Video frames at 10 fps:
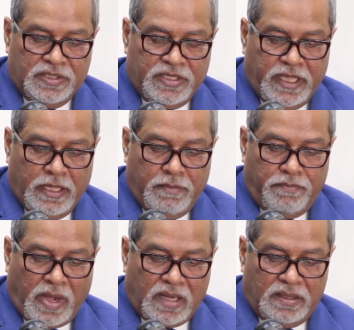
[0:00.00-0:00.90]
যে
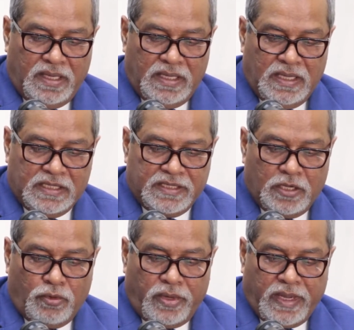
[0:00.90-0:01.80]
প্রার্থীর
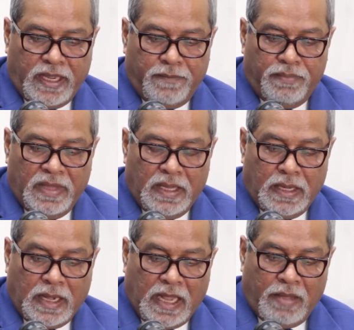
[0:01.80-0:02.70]
এজেন্টগণকে
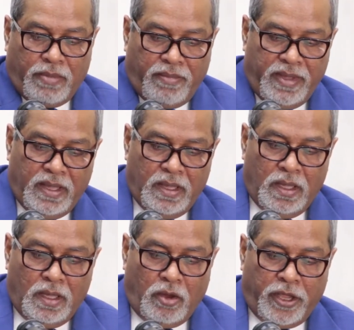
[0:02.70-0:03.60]
নানাভাবে
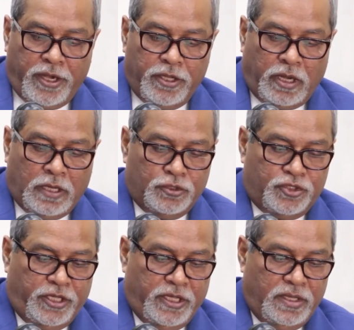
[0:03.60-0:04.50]
হয়রানি করা
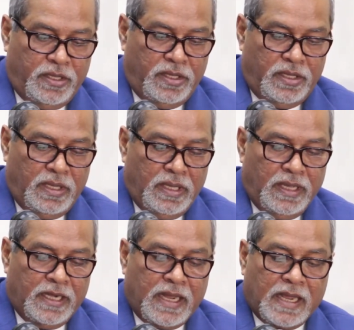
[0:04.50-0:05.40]
হচ্ছে
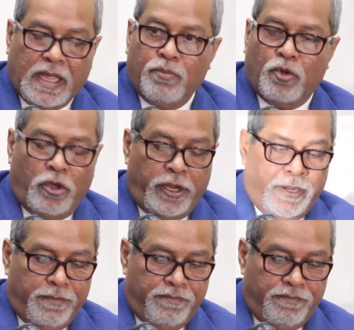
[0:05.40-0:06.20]
এটা কাম্য নয়